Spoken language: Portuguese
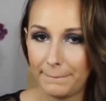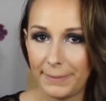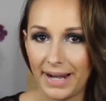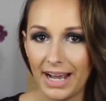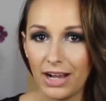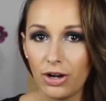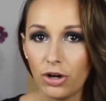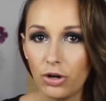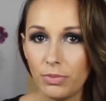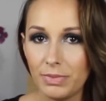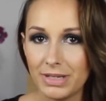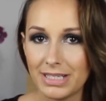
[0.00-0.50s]

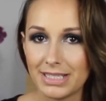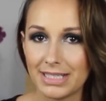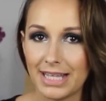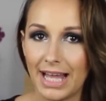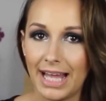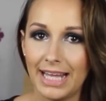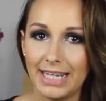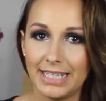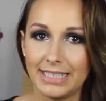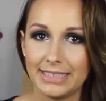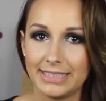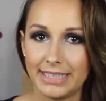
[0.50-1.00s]
Pra
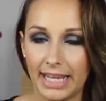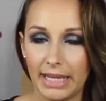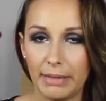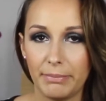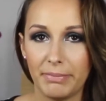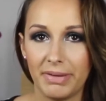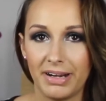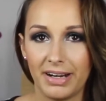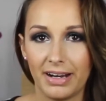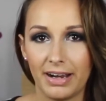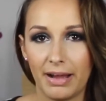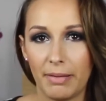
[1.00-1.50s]
começar, ele
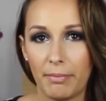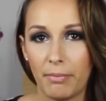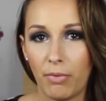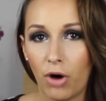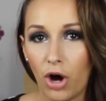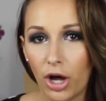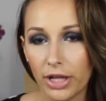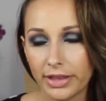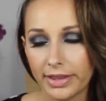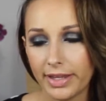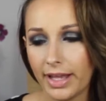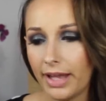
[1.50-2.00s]
tem
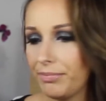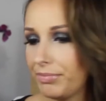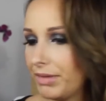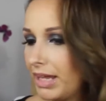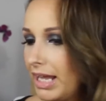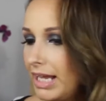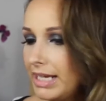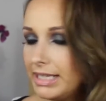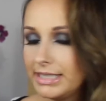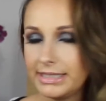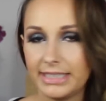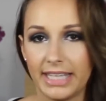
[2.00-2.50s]
bergamota,
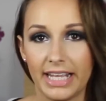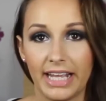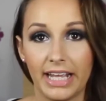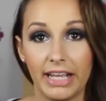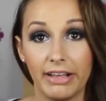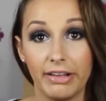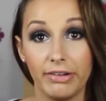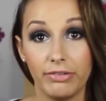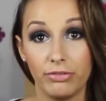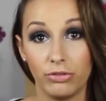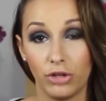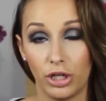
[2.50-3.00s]
ele
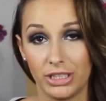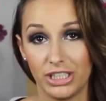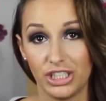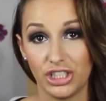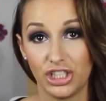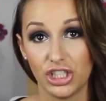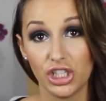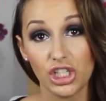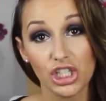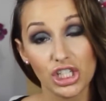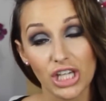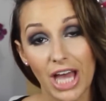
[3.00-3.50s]
tem
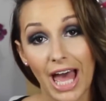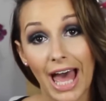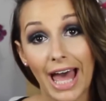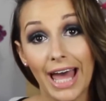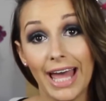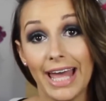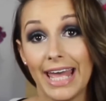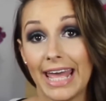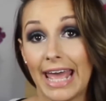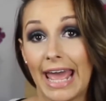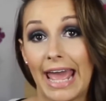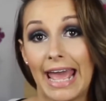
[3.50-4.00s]
nota de
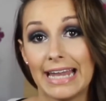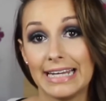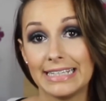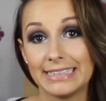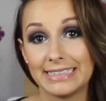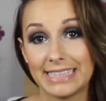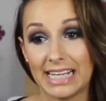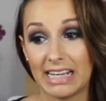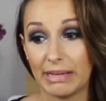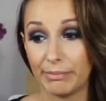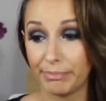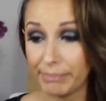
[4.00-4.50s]
chá,
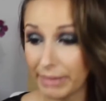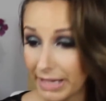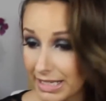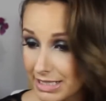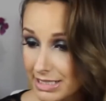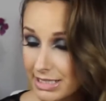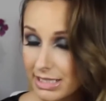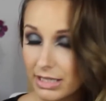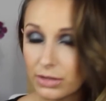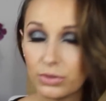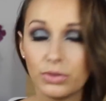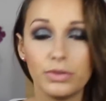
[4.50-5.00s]
ele tem
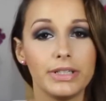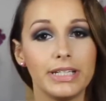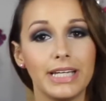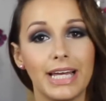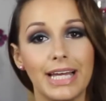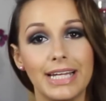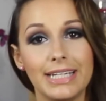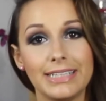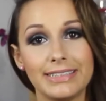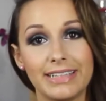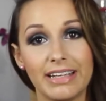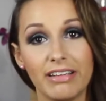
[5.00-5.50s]
pêssego
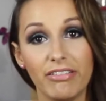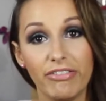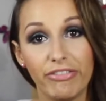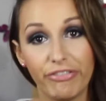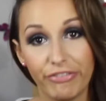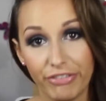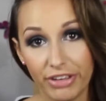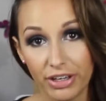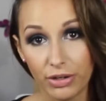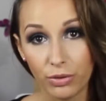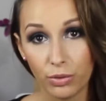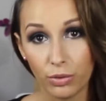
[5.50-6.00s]
e ele tem
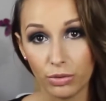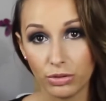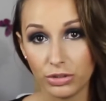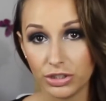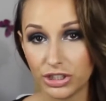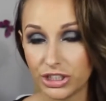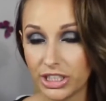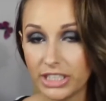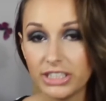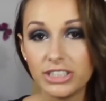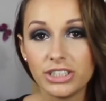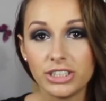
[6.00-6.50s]
figo.
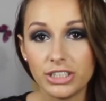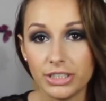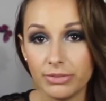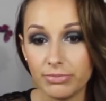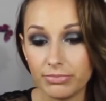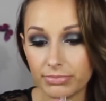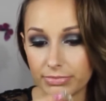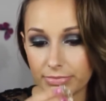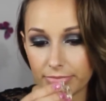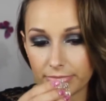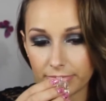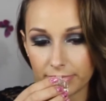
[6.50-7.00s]
Gente,
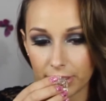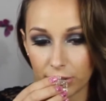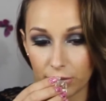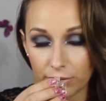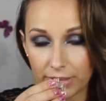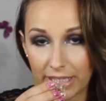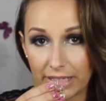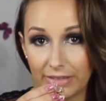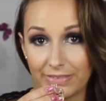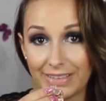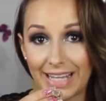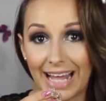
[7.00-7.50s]
eu
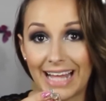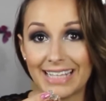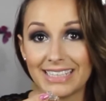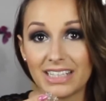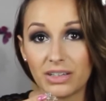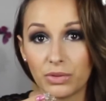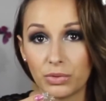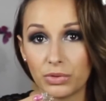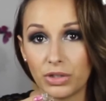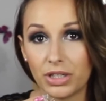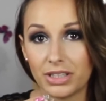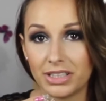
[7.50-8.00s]
não tenho
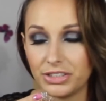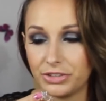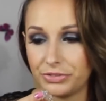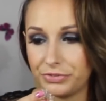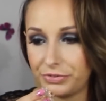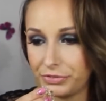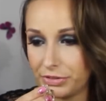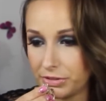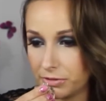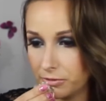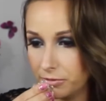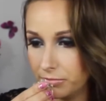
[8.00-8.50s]
nada com nota
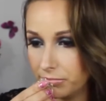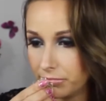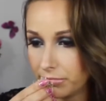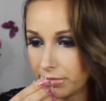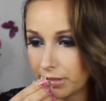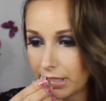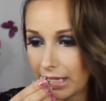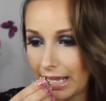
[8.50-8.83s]
de figo.